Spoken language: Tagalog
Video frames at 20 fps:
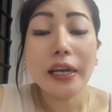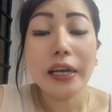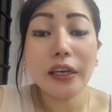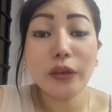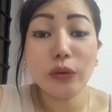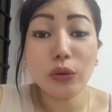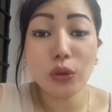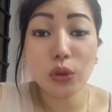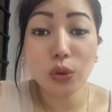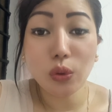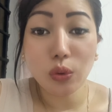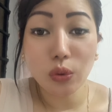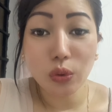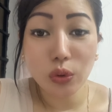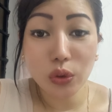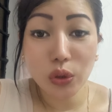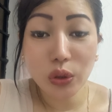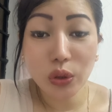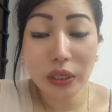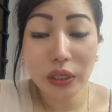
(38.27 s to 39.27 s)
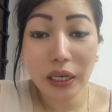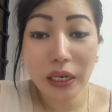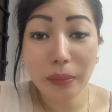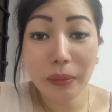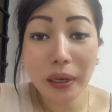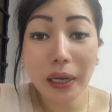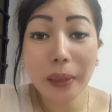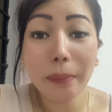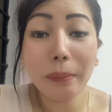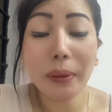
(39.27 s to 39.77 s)
na gustong gusto niya na
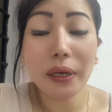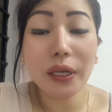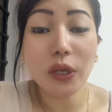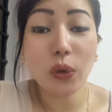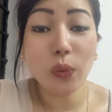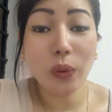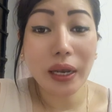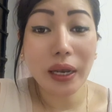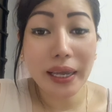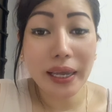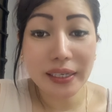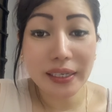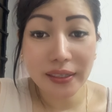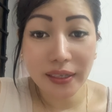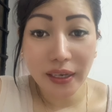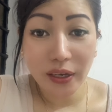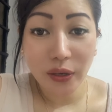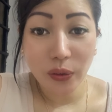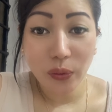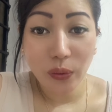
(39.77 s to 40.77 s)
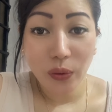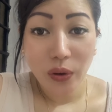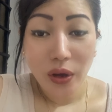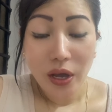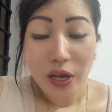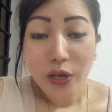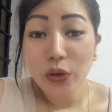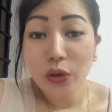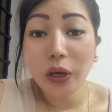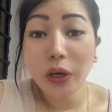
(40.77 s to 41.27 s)
makipaghiwalay sa iyo.
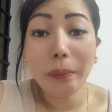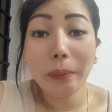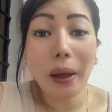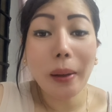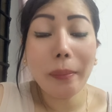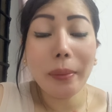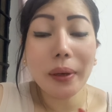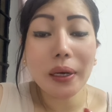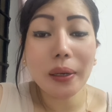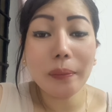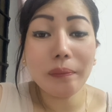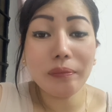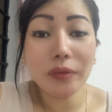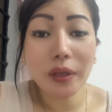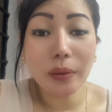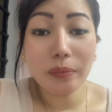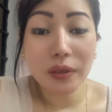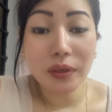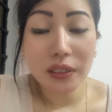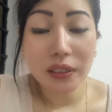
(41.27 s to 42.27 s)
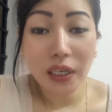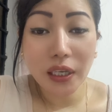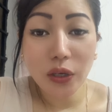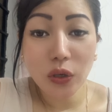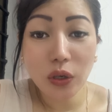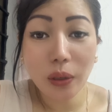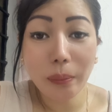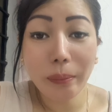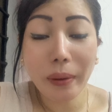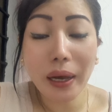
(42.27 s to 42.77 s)
Yung ipaparamdam niya sa
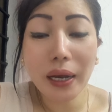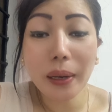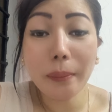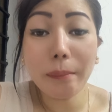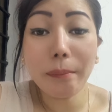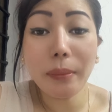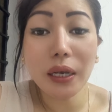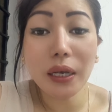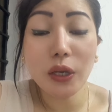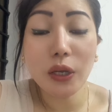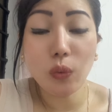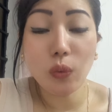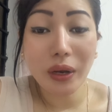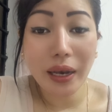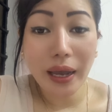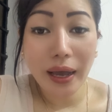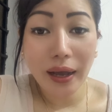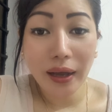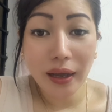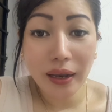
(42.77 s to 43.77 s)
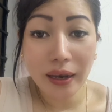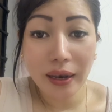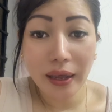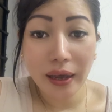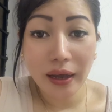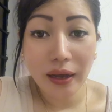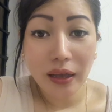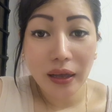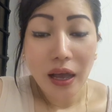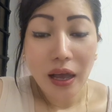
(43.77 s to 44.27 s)
iyo na parang baliwala ka
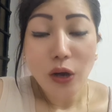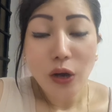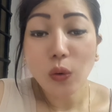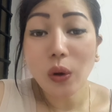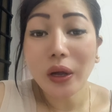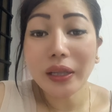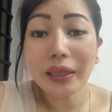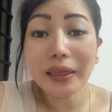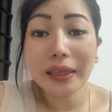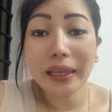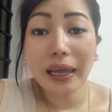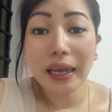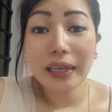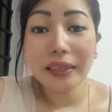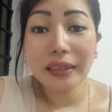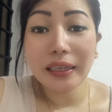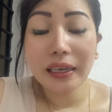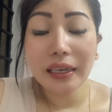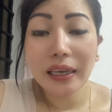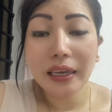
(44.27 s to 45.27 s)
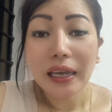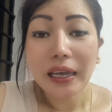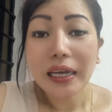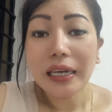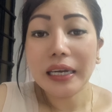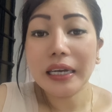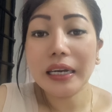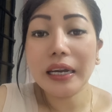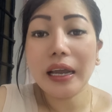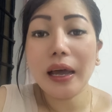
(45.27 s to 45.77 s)
lang. Kung dati,
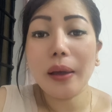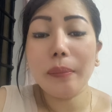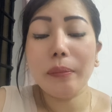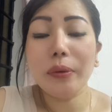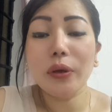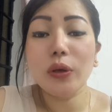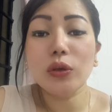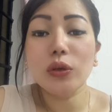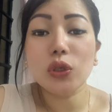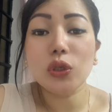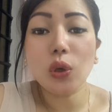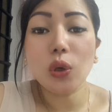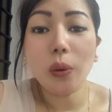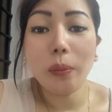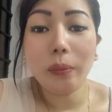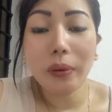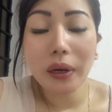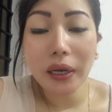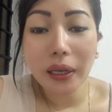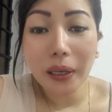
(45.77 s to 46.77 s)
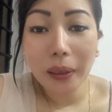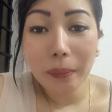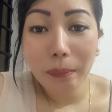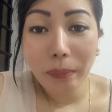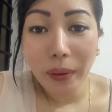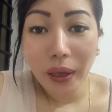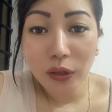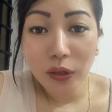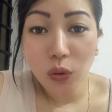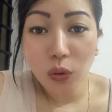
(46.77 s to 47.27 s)
grabe yung sobrang
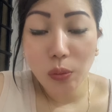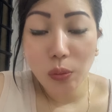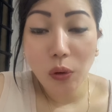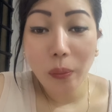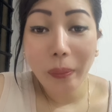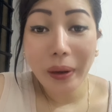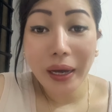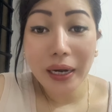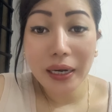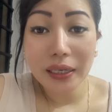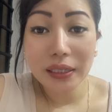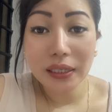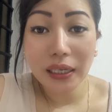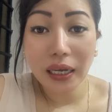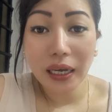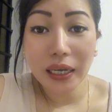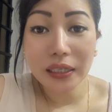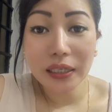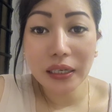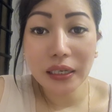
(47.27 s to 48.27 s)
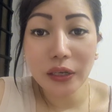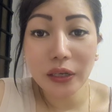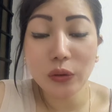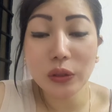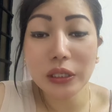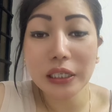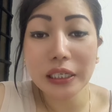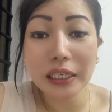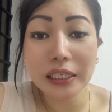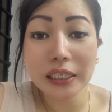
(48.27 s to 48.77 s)
epekto mo para sa kanya,
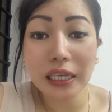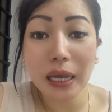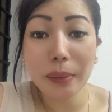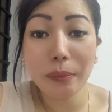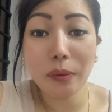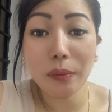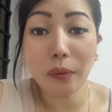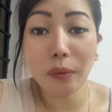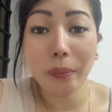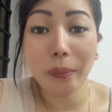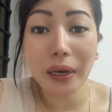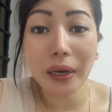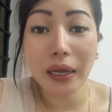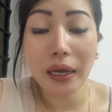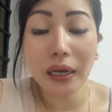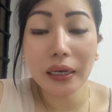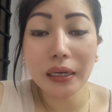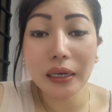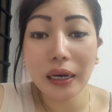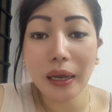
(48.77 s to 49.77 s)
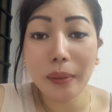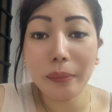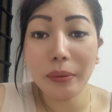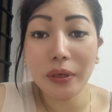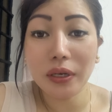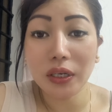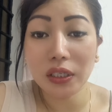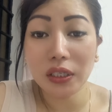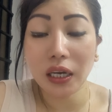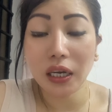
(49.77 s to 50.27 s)
yung sinasabi sinasabi mo pa lang, grabe
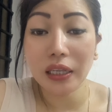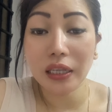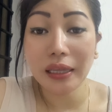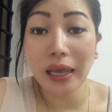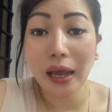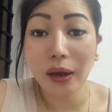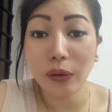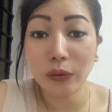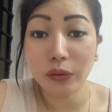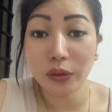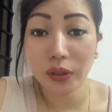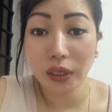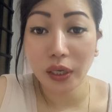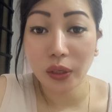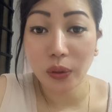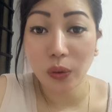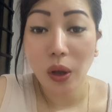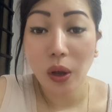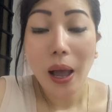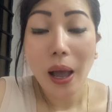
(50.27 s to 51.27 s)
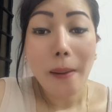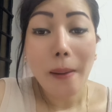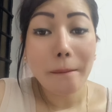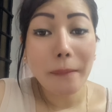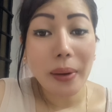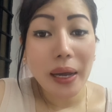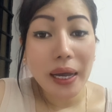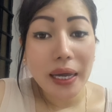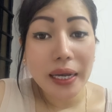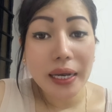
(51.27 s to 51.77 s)
na siya katakot iyo
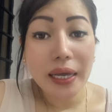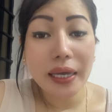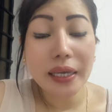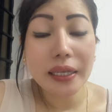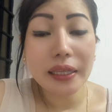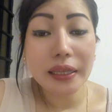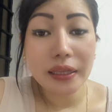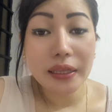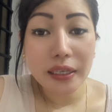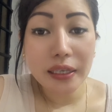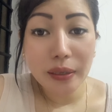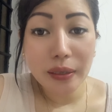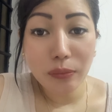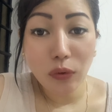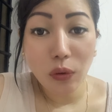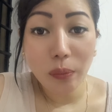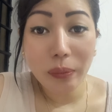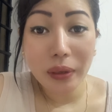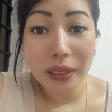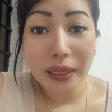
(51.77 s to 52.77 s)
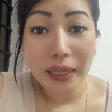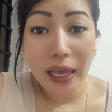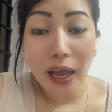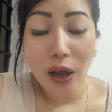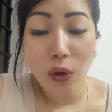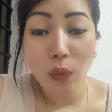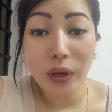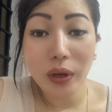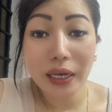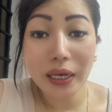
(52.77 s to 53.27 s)
para hindi mo
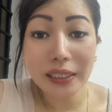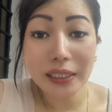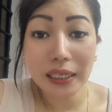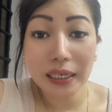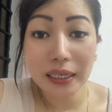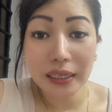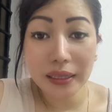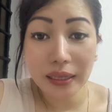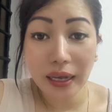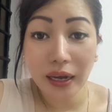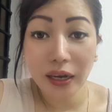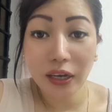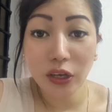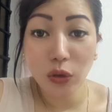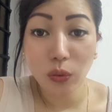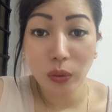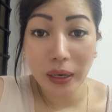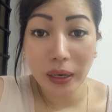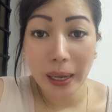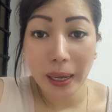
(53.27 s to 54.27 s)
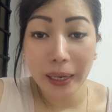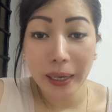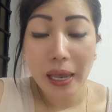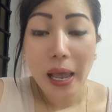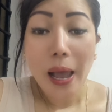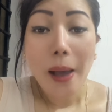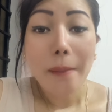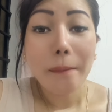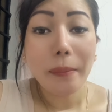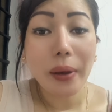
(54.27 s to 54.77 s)
bitawan ang salitang hiwalay.
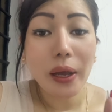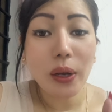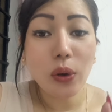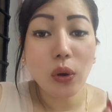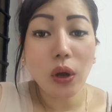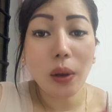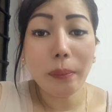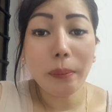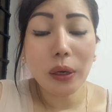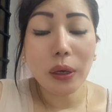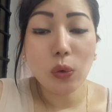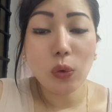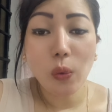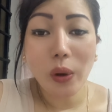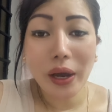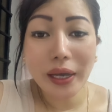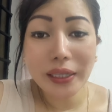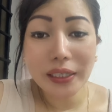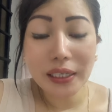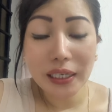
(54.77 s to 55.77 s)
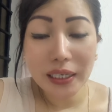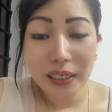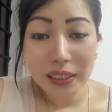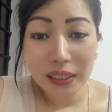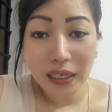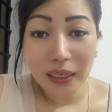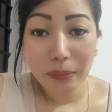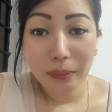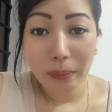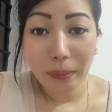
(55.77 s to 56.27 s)
Pero kapag once ang
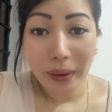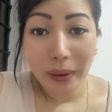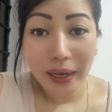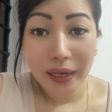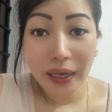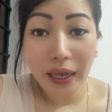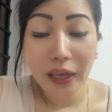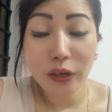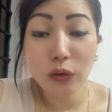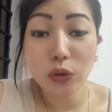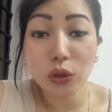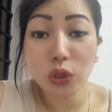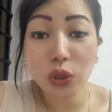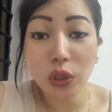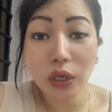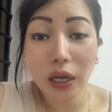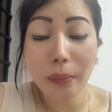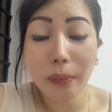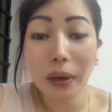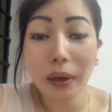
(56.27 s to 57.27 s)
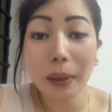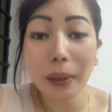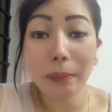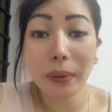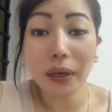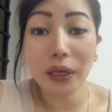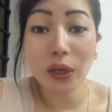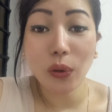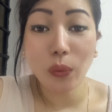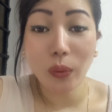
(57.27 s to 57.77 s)
isang babae ay gusto nang
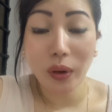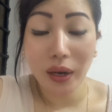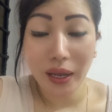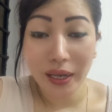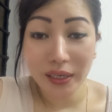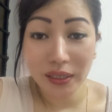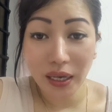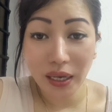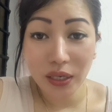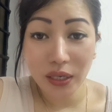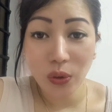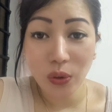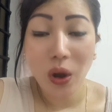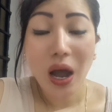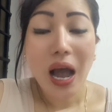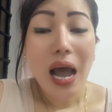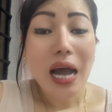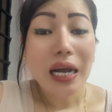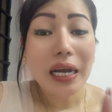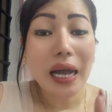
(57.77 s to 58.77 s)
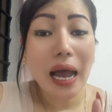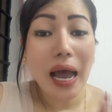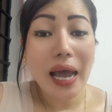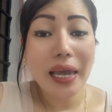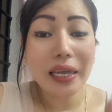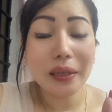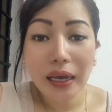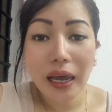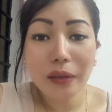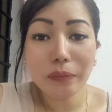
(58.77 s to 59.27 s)
makipaghiwalay sa inyo,
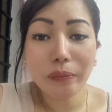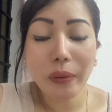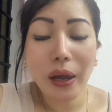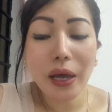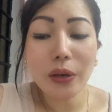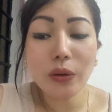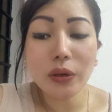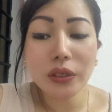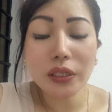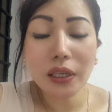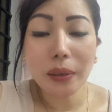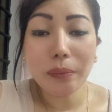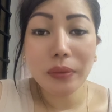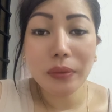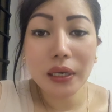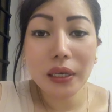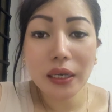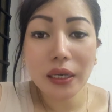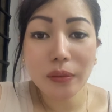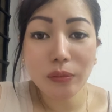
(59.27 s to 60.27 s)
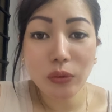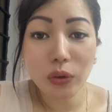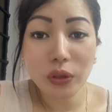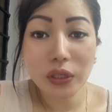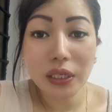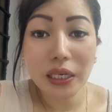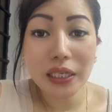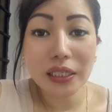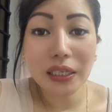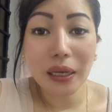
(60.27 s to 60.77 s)
kahit, kahit paano sabihin mo
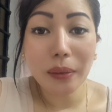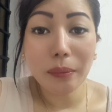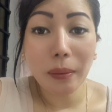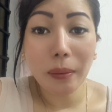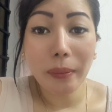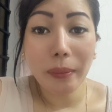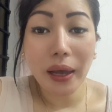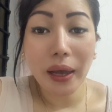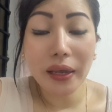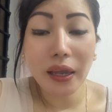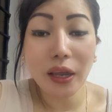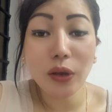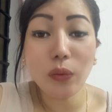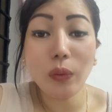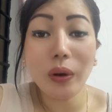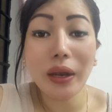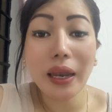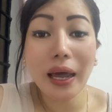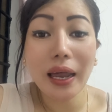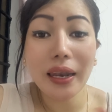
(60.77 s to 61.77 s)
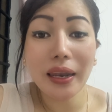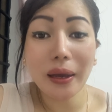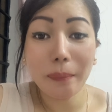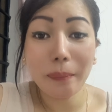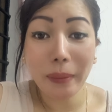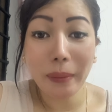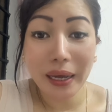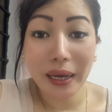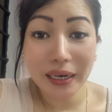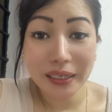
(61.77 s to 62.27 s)
sa isang babae ay wala
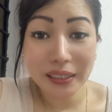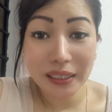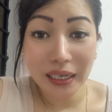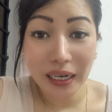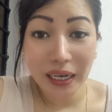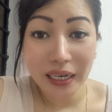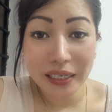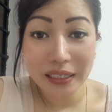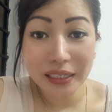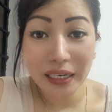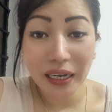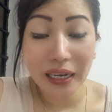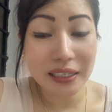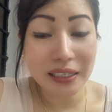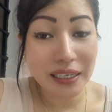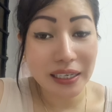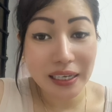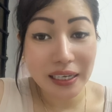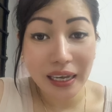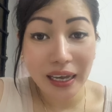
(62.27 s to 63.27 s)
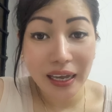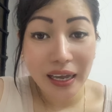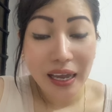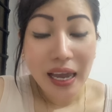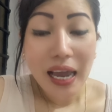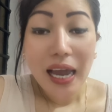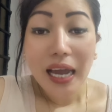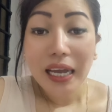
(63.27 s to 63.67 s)
lang para sa kanya. Kasi nga,